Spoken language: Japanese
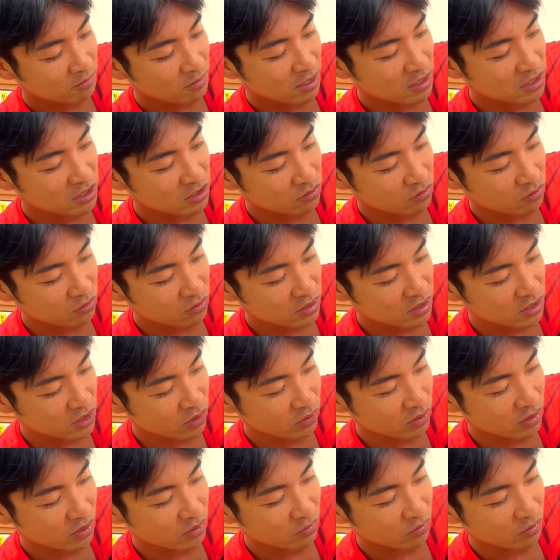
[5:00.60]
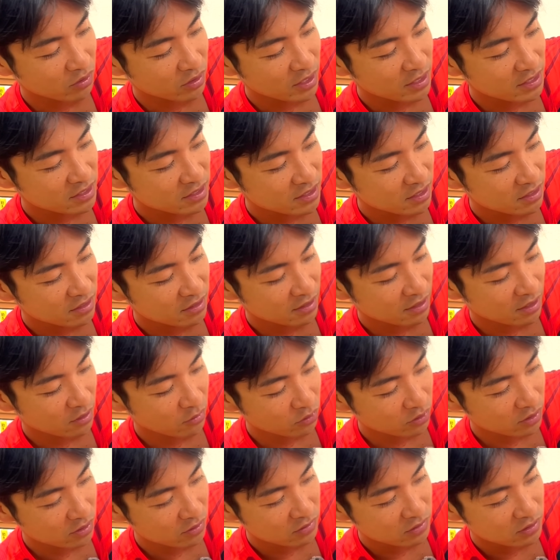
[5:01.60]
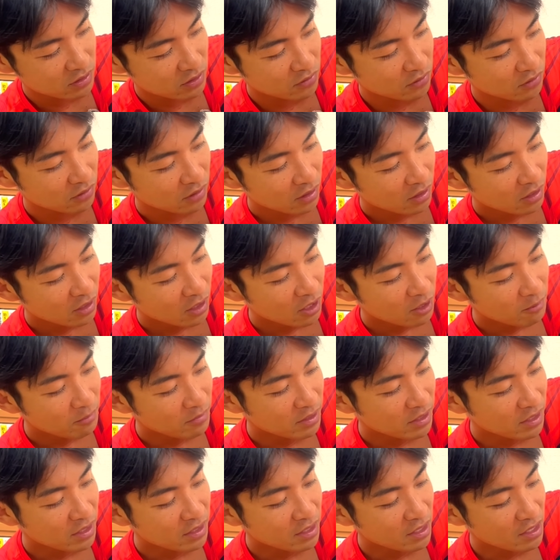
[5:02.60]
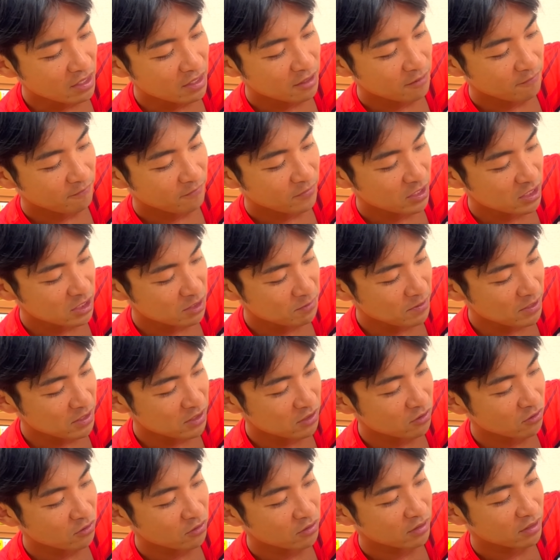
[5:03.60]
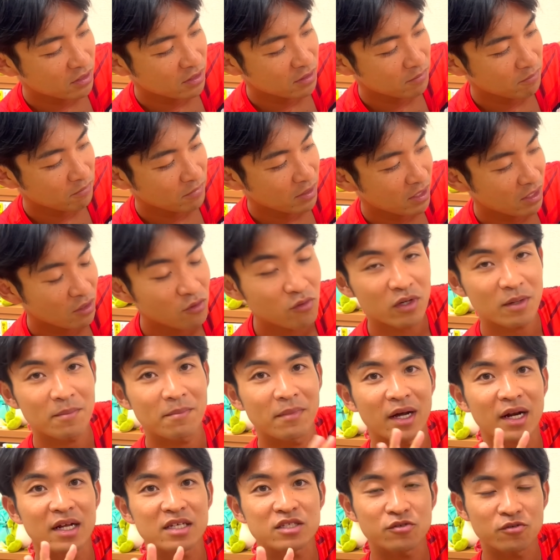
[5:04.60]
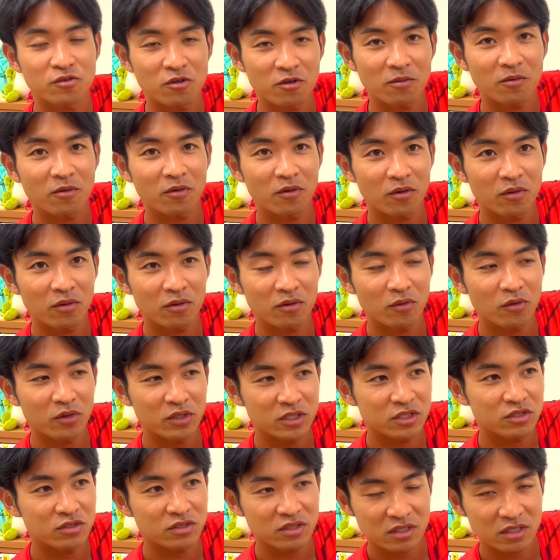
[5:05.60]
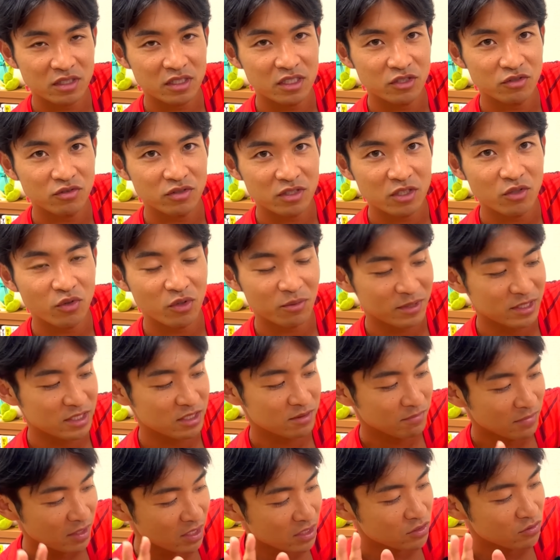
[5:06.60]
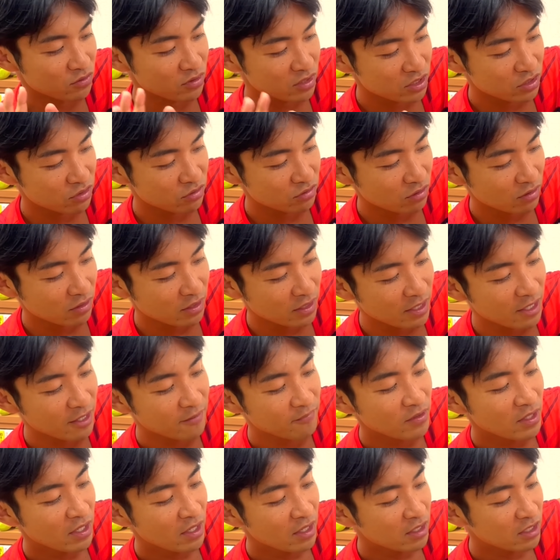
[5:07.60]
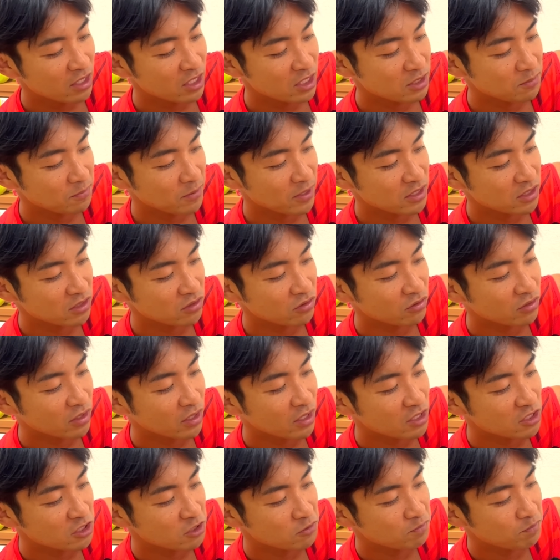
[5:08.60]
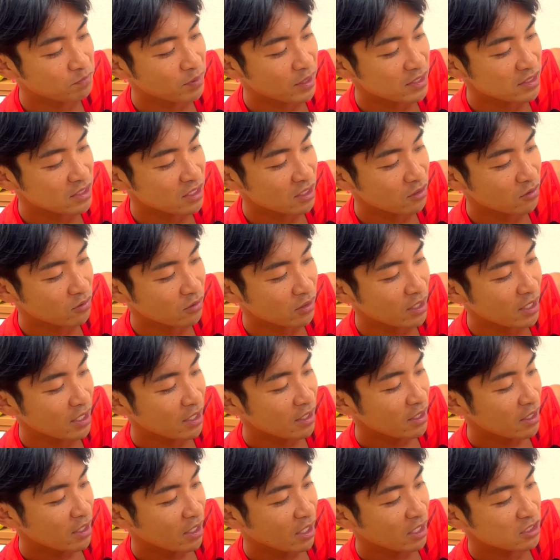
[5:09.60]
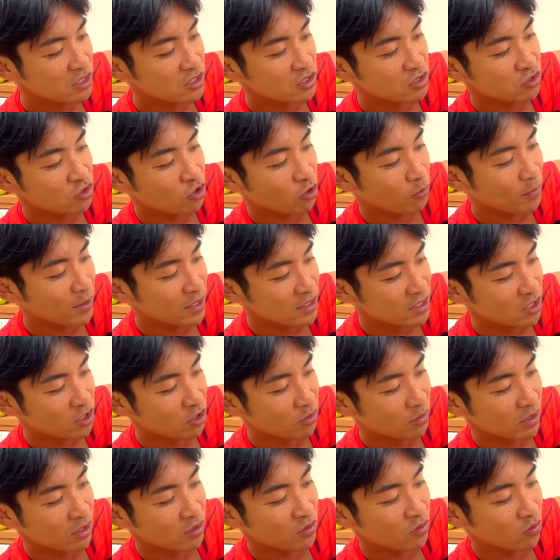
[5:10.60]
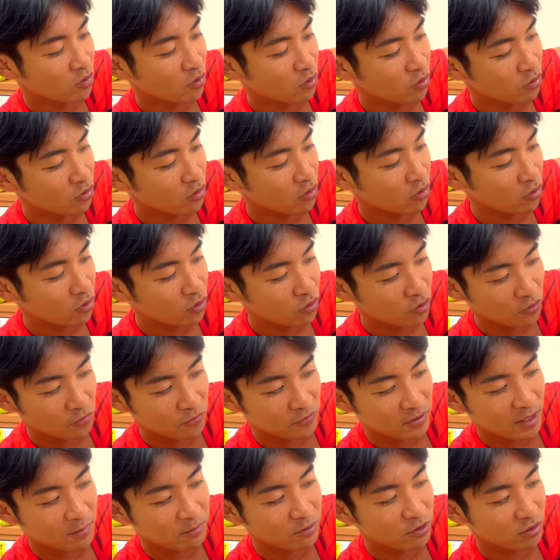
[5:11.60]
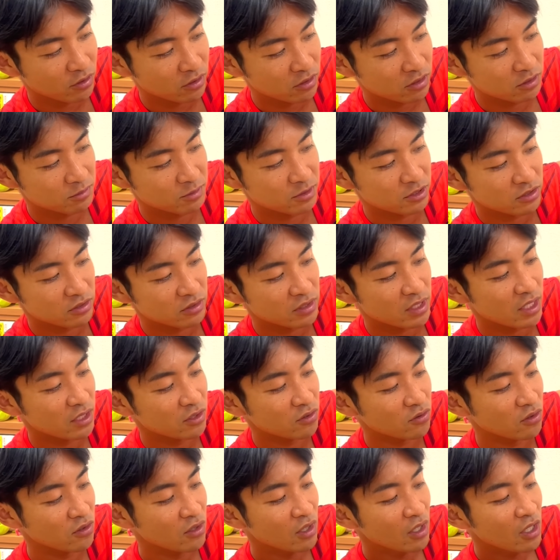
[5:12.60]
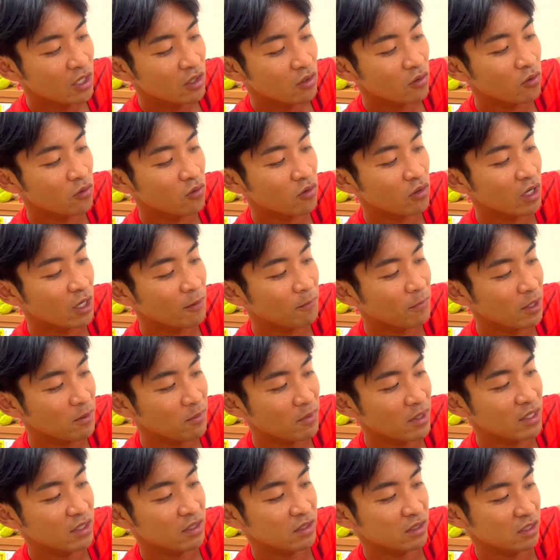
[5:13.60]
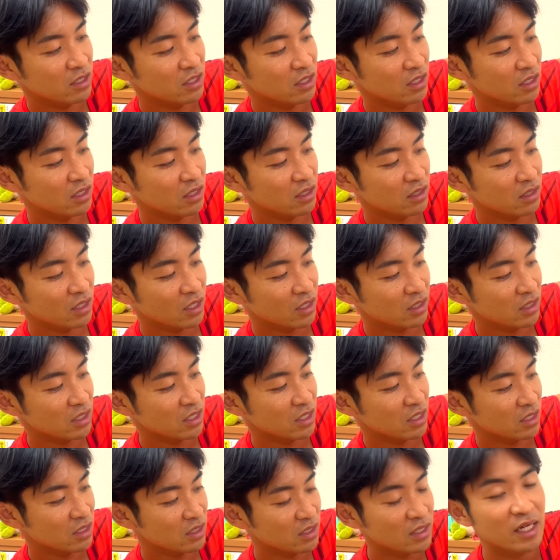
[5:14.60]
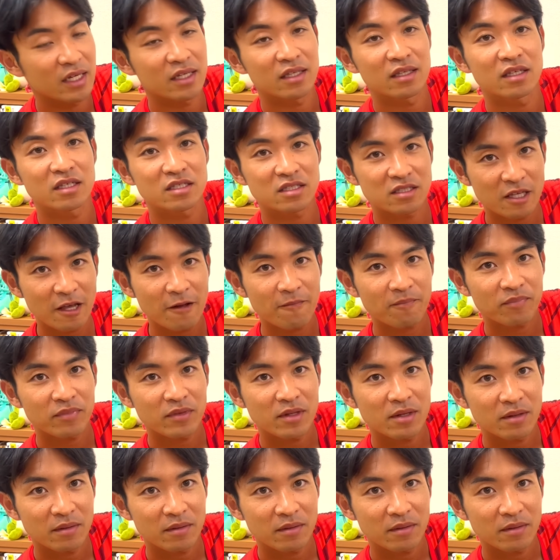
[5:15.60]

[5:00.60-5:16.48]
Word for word: まあ一応こう基礎ってところで点線で囲ってるんですけど、まあ大体レースペースの、まあ今回マラソンを一応基準に取ります。マラソン基準取ったら、レースペースの ななじゅっパーセント から はちじゅうごパーセント までの、この、このにブロック分ぐらいの、ここがやっぱりメインになってきたいんですね。